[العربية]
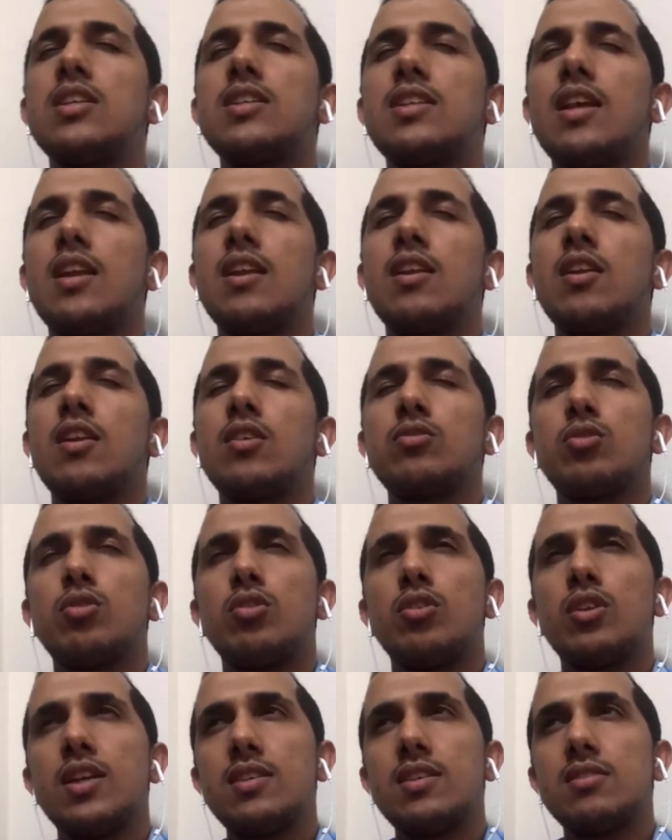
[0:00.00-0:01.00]
ديجيتال
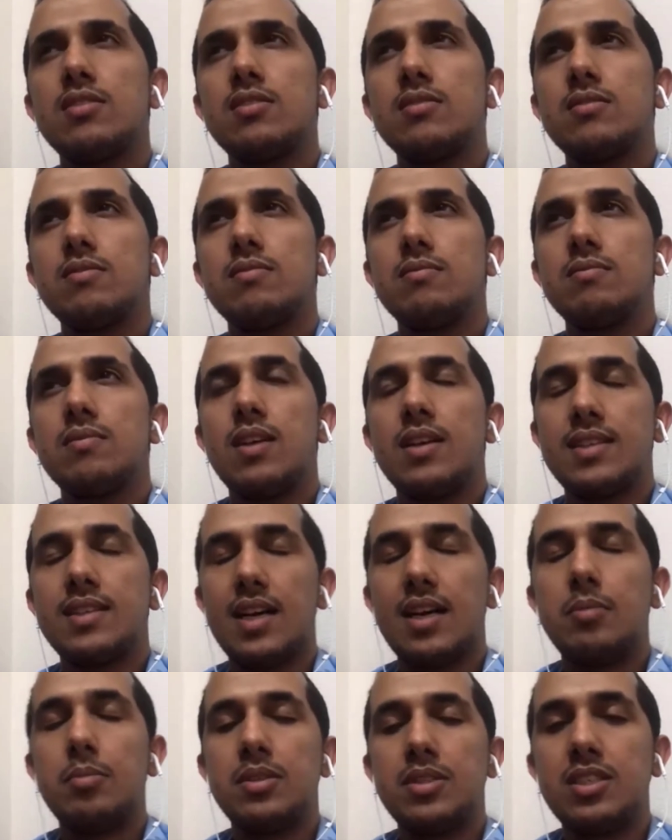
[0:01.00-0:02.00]
الكترونكس
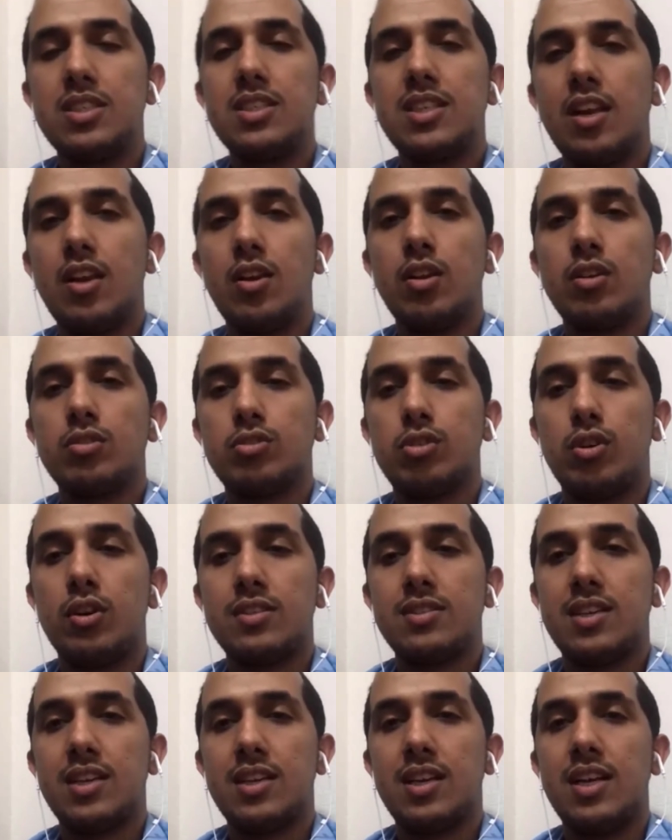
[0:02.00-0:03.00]
آه، تقريبا ديجيتال
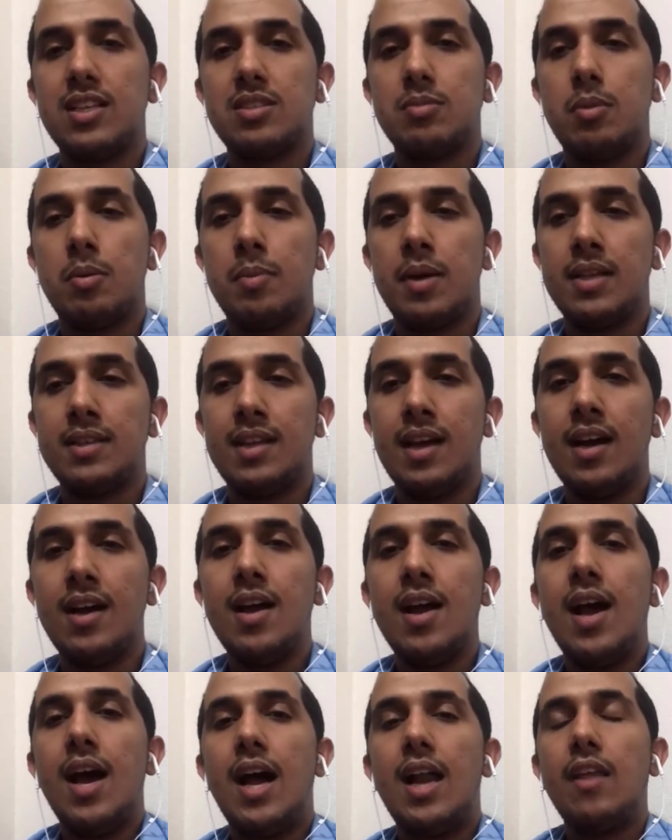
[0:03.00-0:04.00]
الكترونكس كان اسم
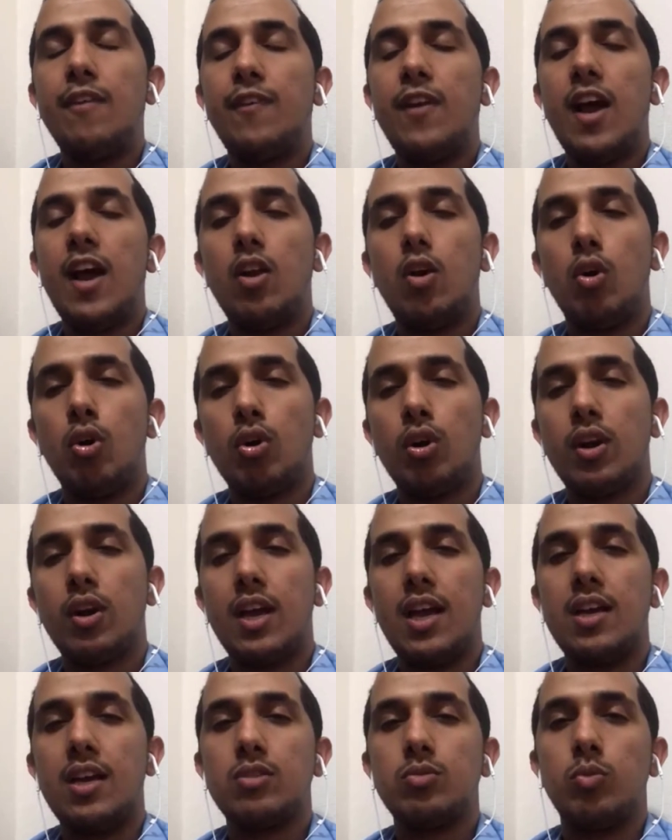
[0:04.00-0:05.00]
الماده اللي فيها
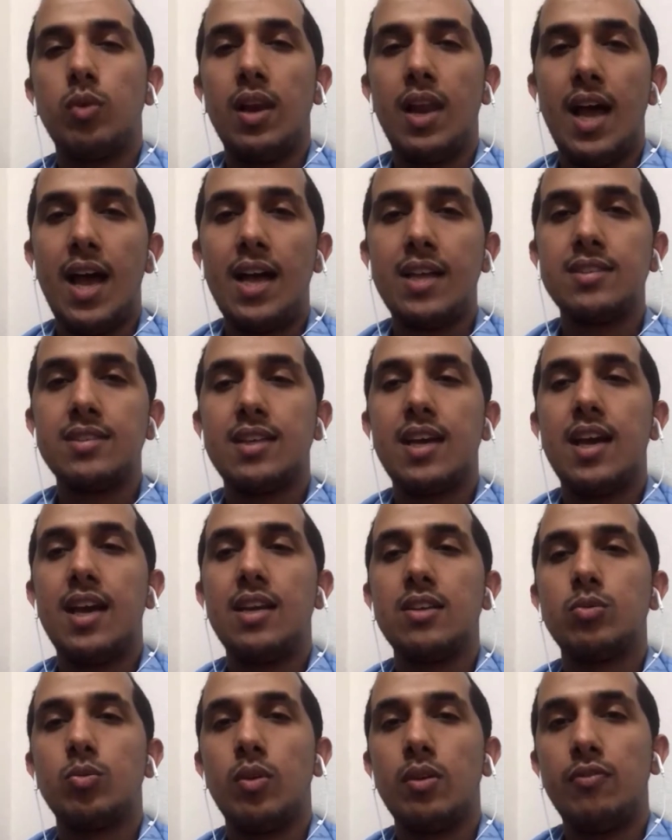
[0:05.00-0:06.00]
الاور جيت
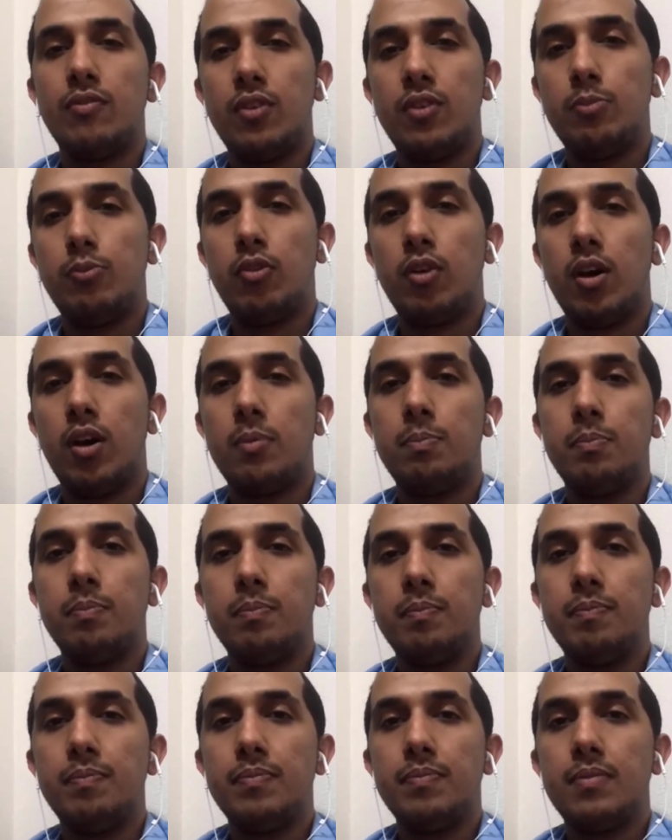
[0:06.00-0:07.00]
والاند جيت والفليب
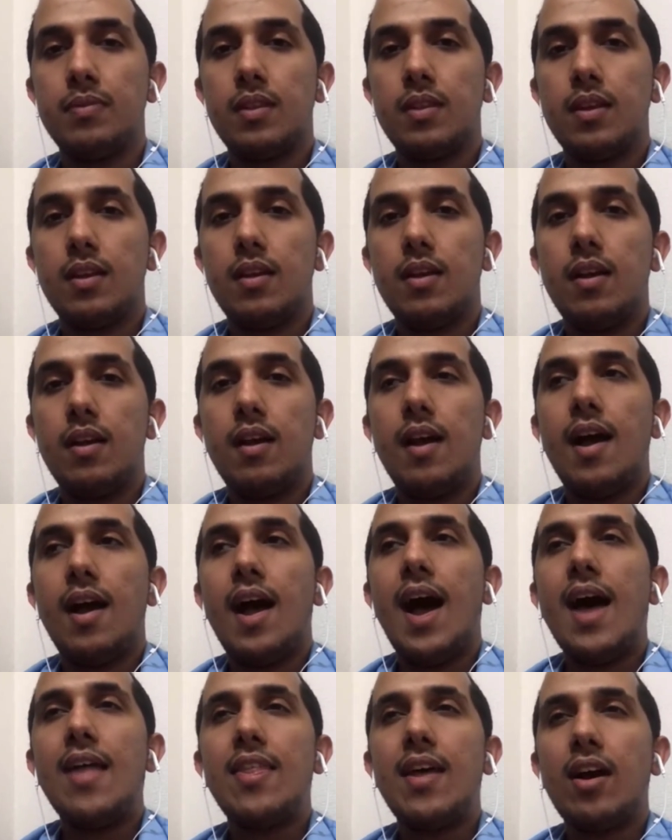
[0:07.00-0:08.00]
فلوب
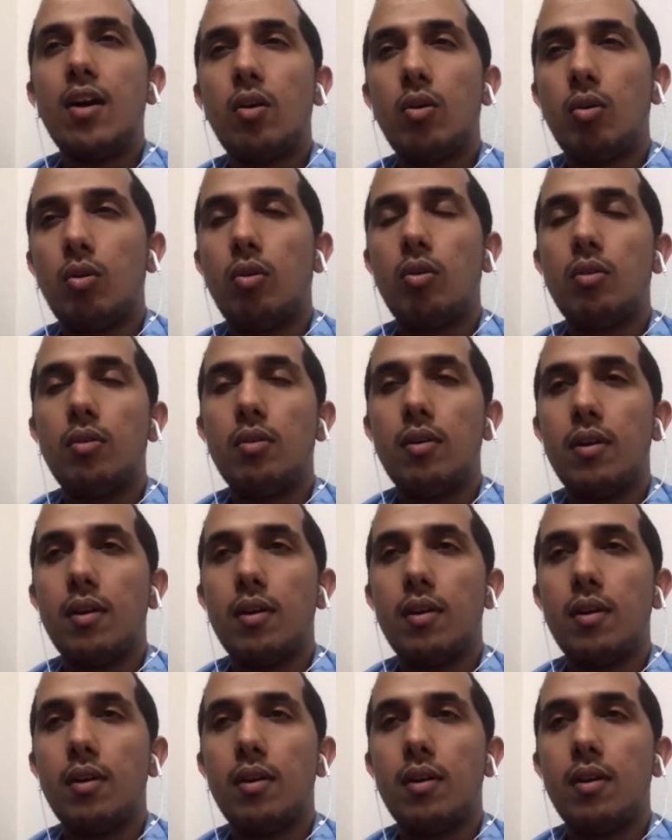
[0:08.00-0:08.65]
هذا